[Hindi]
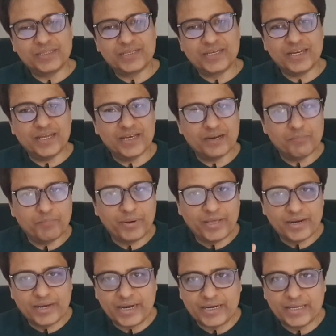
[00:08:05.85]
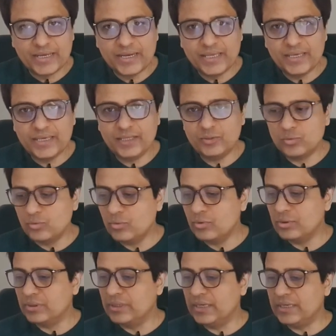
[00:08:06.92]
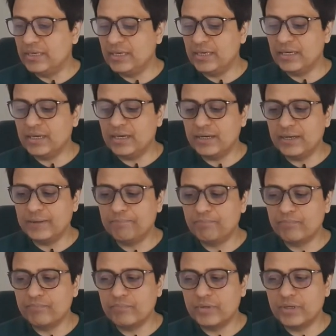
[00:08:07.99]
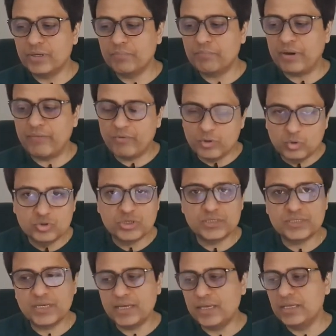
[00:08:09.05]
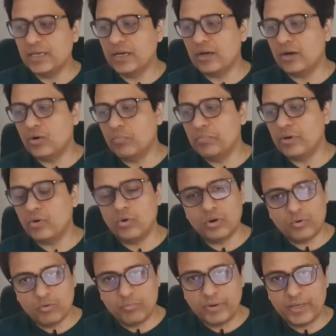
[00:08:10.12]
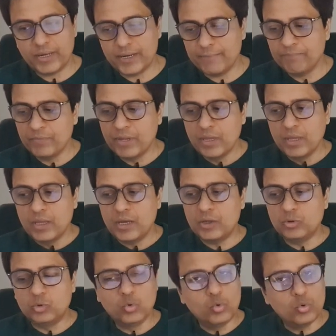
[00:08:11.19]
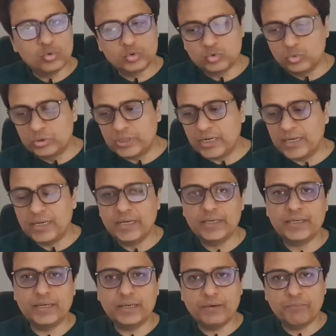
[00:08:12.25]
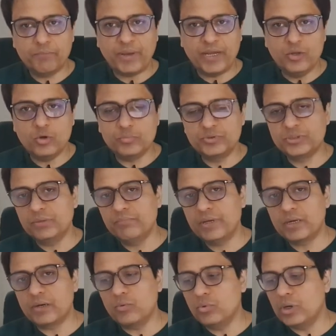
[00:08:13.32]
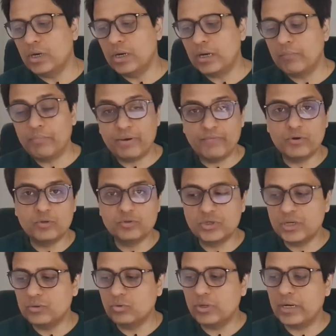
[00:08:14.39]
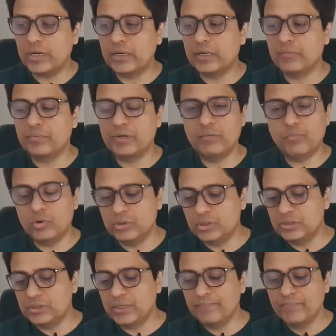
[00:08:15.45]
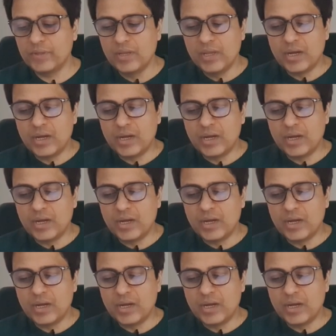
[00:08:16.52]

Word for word: बात करें अगर हम प्लेयर कैटेगरी की तो देखिए पावर यूज़र्स हैं या आप ऑलराउंड प्लेयर हैं दोनों को सूट करेगा लेकिन पहली ऑप्शन मैं कहूँगा अगर आप पावर यूज़र हैं तो ये रैकेट आपके लिए बहुत अच्छा है